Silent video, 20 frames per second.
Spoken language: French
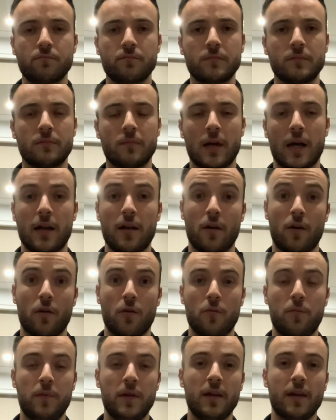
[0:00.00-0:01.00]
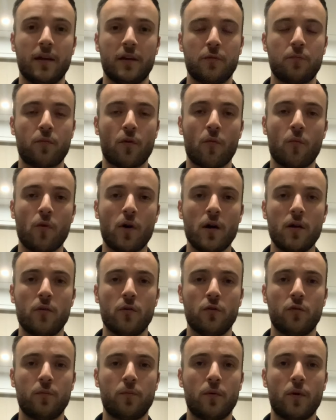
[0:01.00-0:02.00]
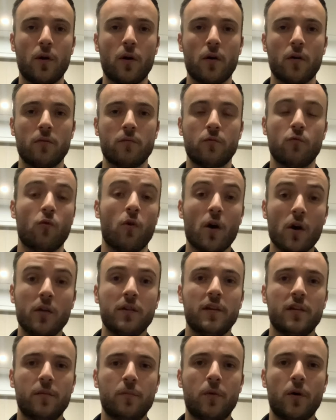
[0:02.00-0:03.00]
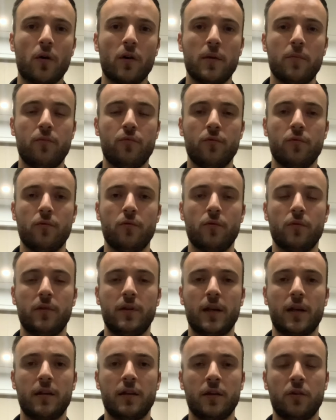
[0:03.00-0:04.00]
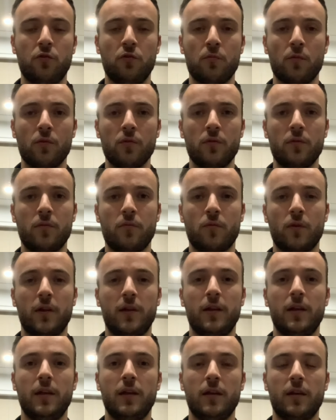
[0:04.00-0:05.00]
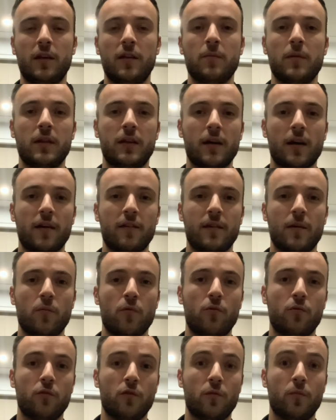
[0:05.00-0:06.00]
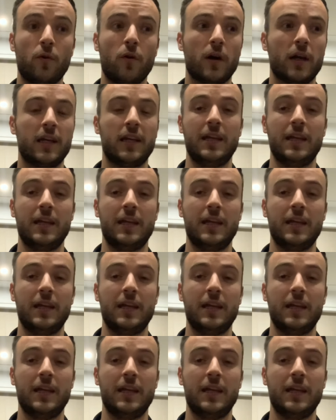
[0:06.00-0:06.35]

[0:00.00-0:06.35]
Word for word: bah, alors le ping est pour moi le sport ou un des sports les plus techniques du monde. Moi qui, m'intéresse à beaucoup de sports et qui